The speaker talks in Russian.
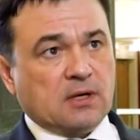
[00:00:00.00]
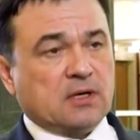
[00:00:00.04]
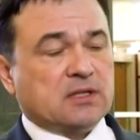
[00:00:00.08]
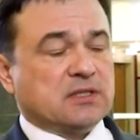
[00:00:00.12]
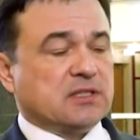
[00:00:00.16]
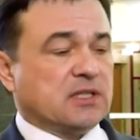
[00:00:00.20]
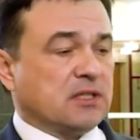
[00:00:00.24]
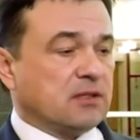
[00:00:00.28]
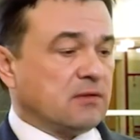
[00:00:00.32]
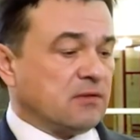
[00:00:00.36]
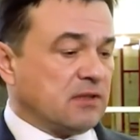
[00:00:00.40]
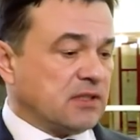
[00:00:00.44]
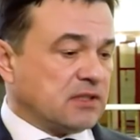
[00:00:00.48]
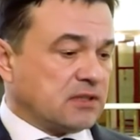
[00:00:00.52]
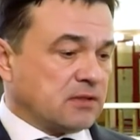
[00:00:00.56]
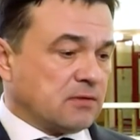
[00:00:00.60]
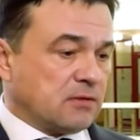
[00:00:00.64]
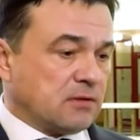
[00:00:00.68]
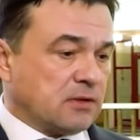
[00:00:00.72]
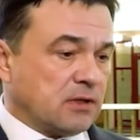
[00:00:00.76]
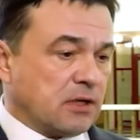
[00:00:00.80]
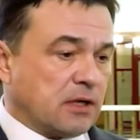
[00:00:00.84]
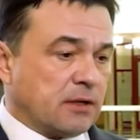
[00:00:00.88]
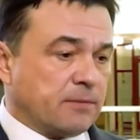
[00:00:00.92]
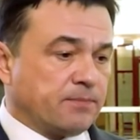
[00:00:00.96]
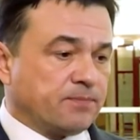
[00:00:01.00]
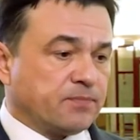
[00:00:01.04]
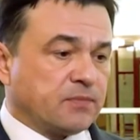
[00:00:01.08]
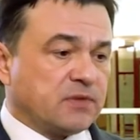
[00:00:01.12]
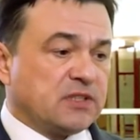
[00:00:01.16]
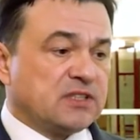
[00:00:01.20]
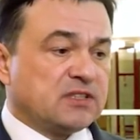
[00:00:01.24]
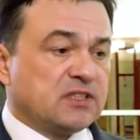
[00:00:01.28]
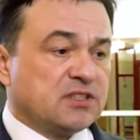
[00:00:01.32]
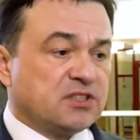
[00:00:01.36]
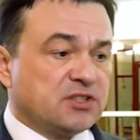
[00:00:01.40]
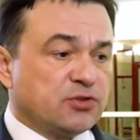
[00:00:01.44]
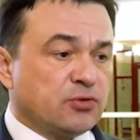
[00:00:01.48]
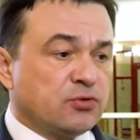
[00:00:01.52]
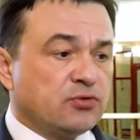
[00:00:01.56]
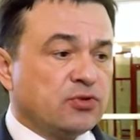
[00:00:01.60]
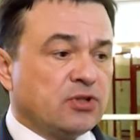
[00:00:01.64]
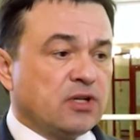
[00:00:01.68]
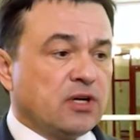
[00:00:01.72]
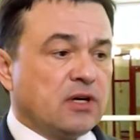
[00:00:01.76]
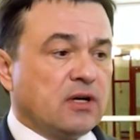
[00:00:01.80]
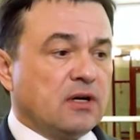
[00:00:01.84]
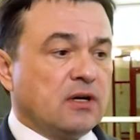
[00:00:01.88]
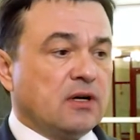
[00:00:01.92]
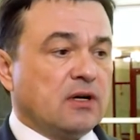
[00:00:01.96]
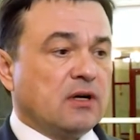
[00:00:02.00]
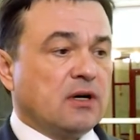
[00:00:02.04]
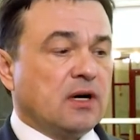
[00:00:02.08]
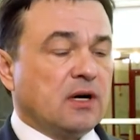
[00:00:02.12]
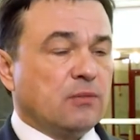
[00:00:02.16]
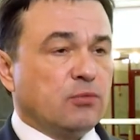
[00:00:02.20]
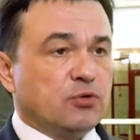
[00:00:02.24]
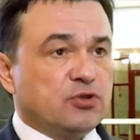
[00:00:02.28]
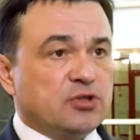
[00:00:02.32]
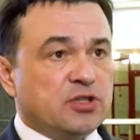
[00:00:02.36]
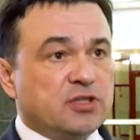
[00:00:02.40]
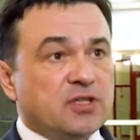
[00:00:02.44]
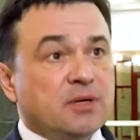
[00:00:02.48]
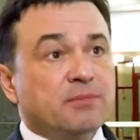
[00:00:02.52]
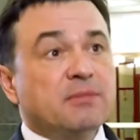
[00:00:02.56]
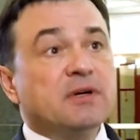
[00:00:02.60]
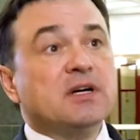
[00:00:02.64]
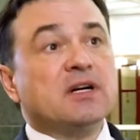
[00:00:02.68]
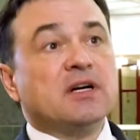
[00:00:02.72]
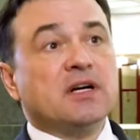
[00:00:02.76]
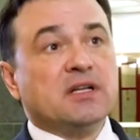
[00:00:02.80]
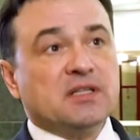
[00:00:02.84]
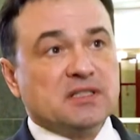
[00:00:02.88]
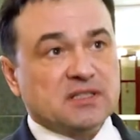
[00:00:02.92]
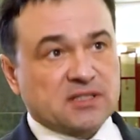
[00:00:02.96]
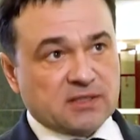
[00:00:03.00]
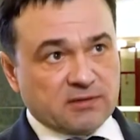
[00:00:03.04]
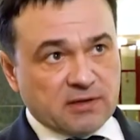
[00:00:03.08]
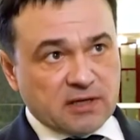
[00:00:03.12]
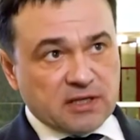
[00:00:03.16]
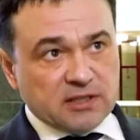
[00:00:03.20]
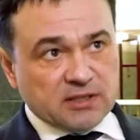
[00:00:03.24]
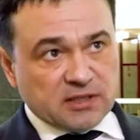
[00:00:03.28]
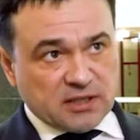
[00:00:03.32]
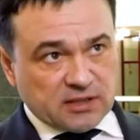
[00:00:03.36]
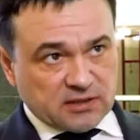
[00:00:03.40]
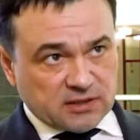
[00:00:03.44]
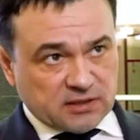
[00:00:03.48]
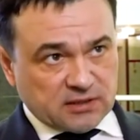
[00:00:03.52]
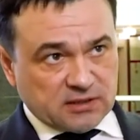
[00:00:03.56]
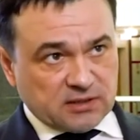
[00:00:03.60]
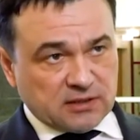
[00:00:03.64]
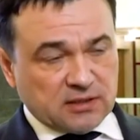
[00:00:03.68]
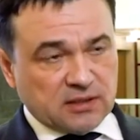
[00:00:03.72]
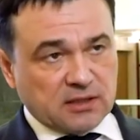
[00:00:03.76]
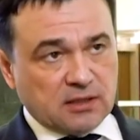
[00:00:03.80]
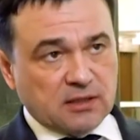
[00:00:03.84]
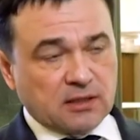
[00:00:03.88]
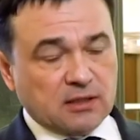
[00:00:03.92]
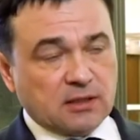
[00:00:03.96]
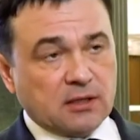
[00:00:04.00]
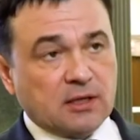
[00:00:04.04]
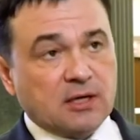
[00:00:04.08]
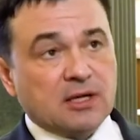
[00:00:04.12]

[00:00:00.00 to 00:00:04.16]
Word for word: Соответственно, дистанционное обучение мы организовали на этой неделе.